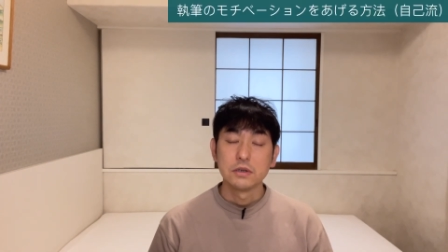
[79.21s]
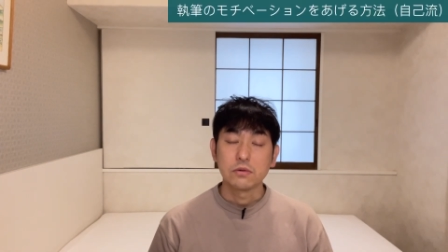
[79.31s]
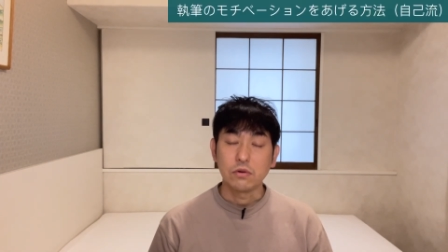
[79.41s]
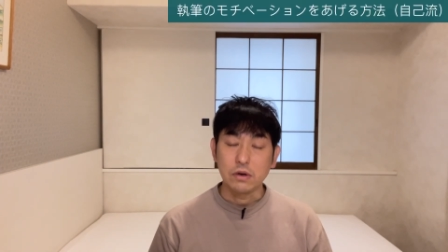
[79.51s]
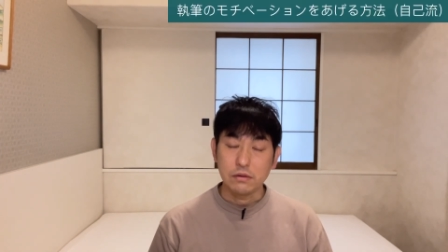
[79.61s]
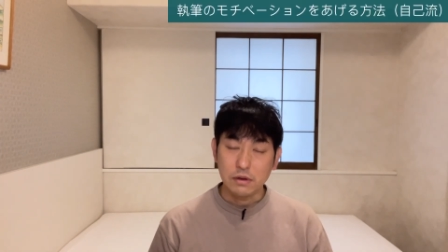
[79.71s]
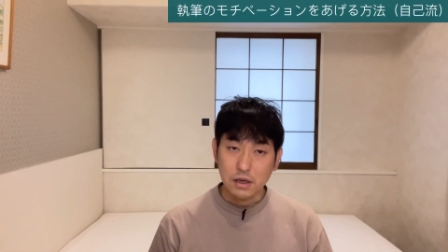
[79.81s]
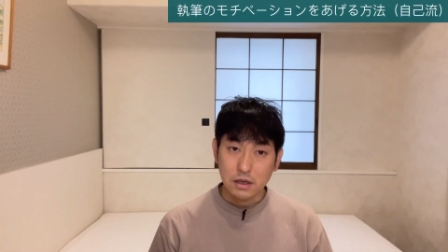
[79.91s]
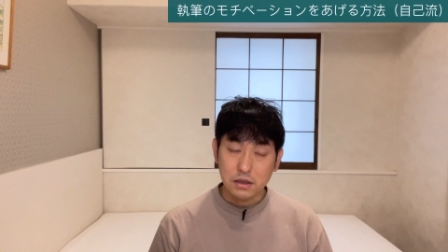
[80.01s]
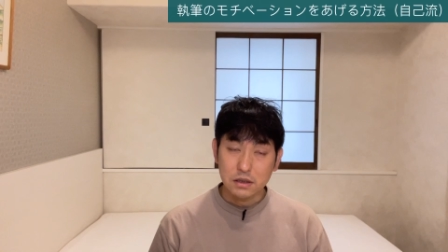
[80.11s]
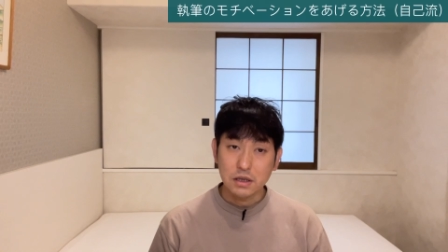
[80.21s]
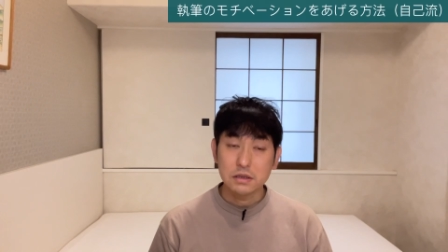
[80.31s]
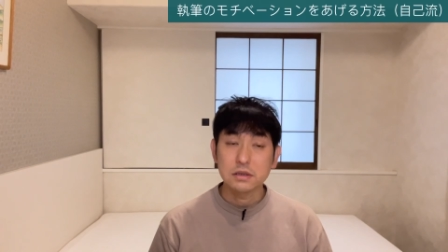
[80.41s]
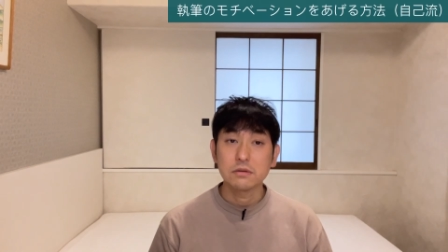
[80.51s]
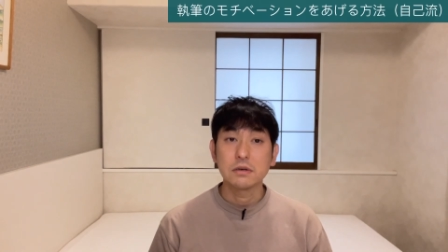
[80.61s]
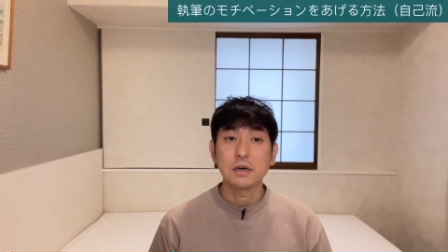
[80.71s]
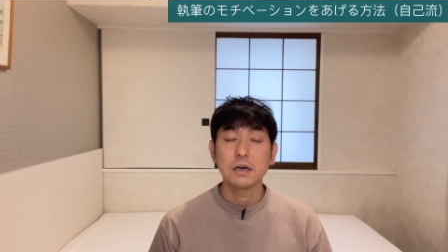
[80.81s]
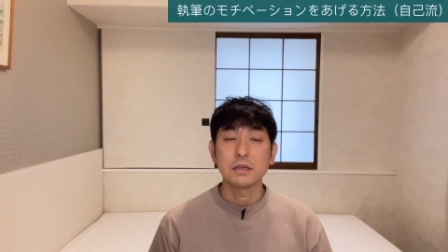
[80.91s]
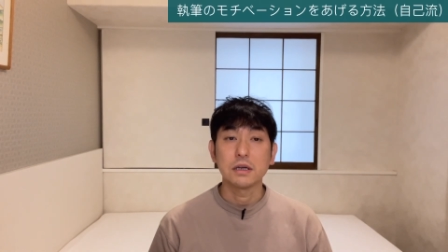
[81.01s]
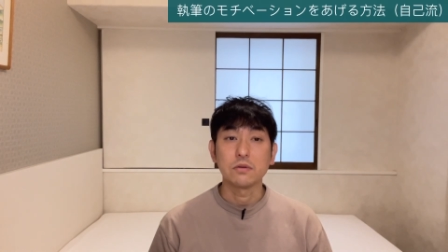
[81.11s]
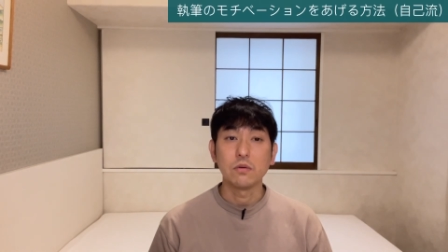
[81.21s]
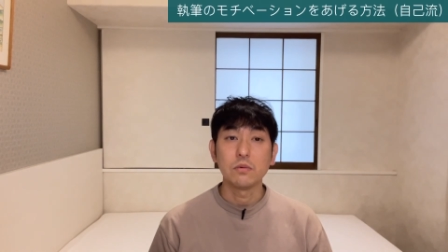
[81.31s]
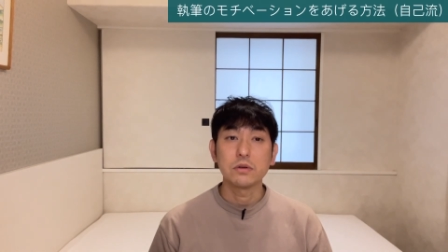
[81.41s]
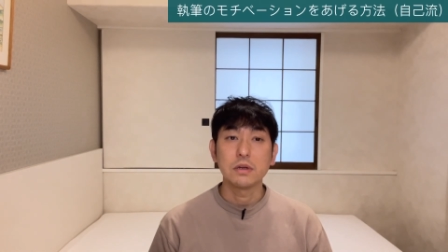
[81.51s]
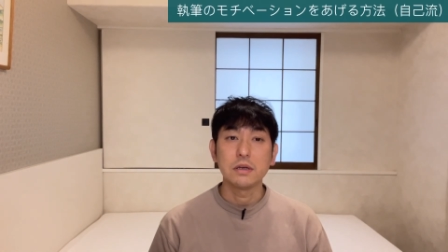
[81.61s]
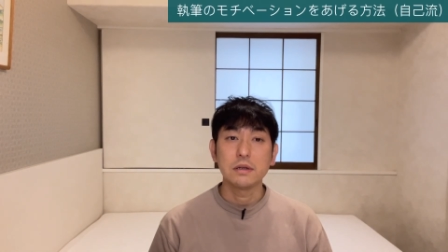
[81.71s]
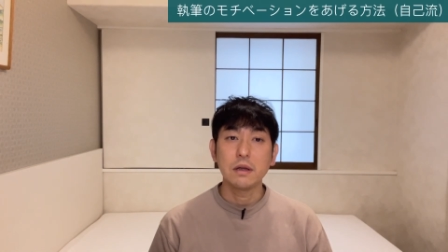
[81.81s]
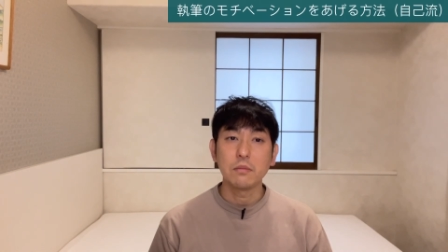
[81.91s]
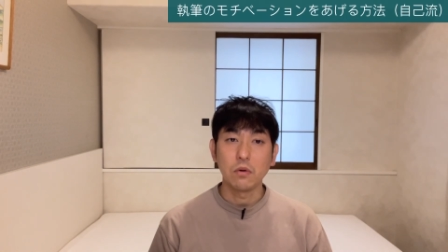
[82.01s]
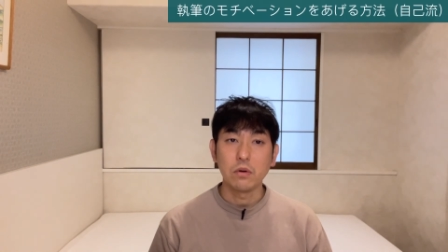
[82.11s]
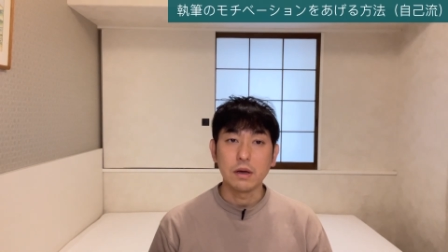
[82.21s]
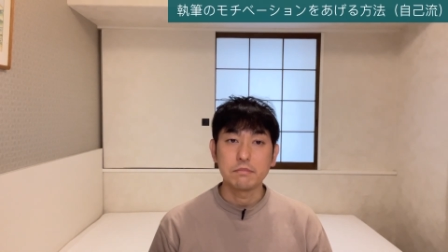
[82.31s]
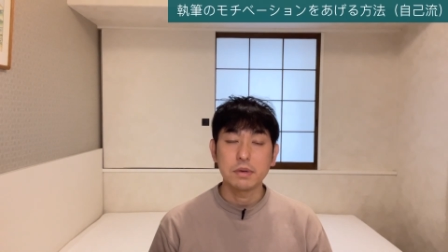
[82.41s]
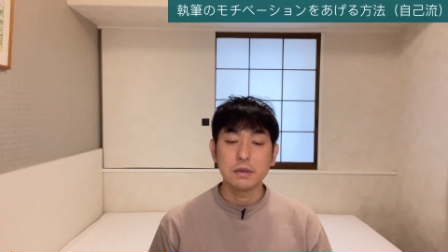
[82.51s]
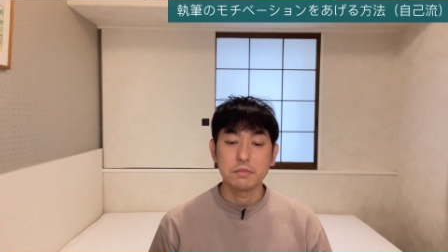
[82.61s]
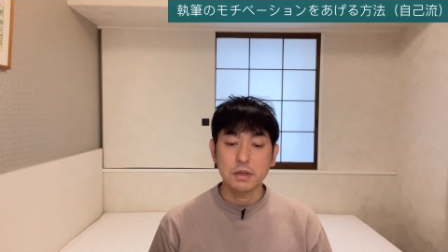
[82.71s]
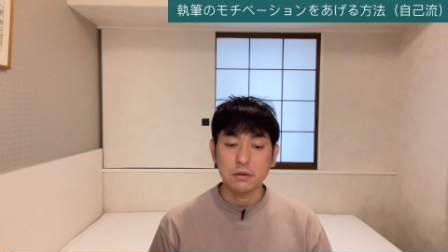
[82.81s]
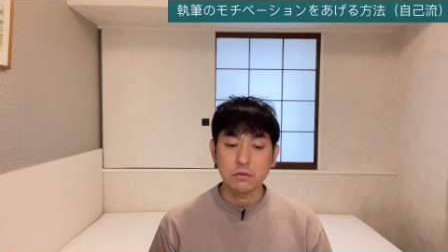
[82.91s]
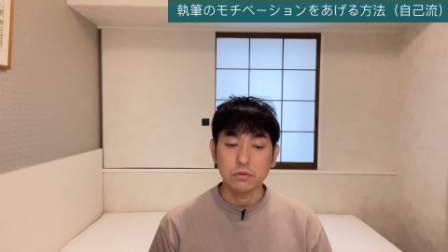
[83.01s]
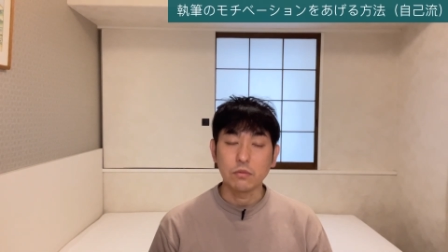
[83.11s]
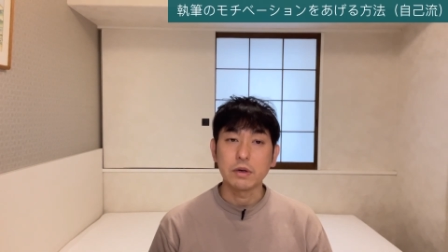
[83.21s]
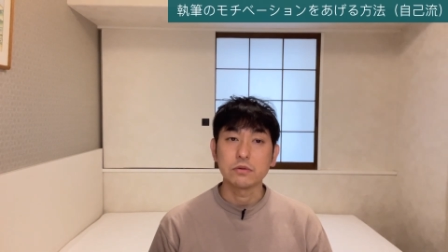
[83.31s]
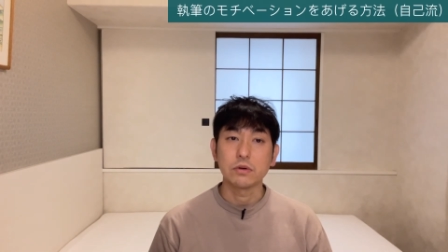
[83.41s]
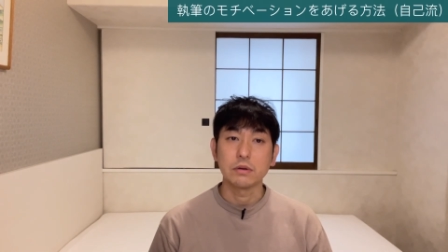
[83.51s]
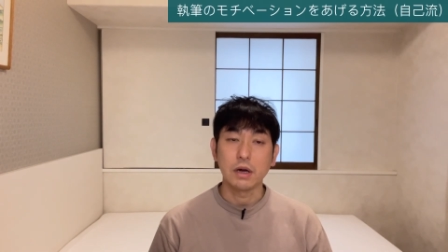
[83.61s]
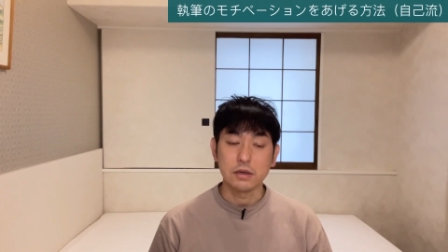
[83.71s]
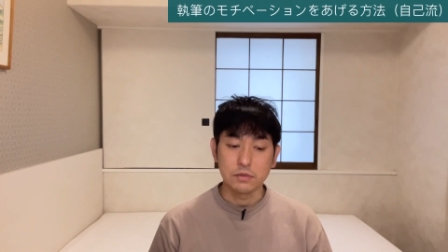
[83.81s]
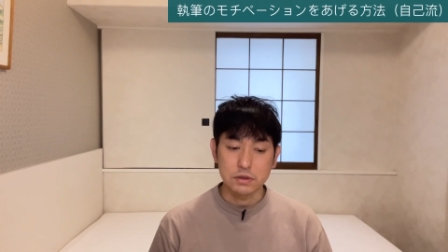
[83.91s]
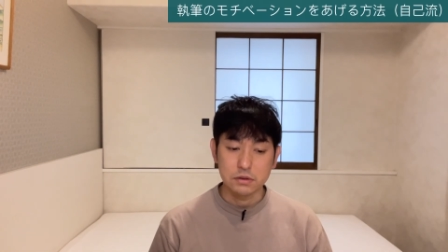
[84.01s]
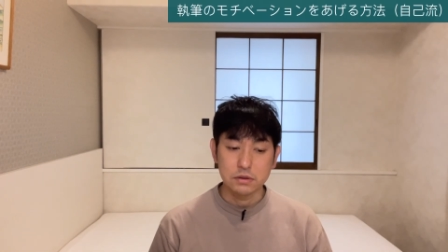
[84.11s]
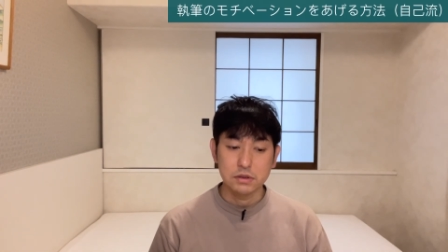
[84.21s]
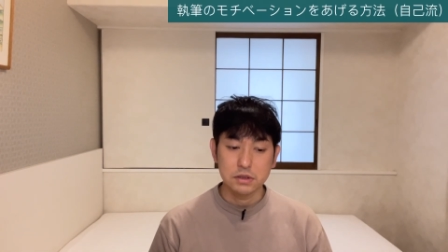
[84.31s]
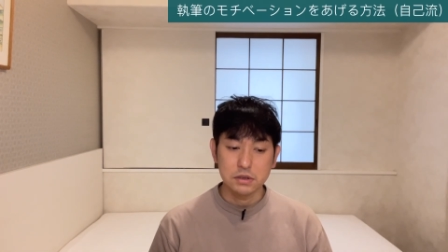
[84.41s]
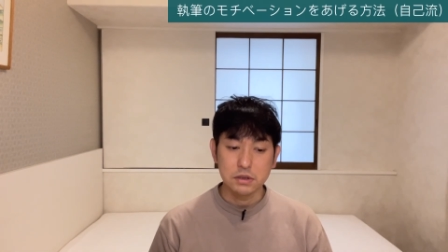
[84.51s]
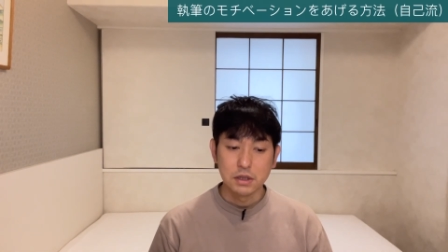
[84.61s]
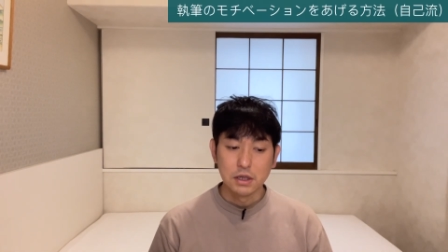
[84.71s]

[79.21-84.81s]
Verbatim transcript: これは傑作書けたと思っていてもやっぱりピタッと止まる時がありますし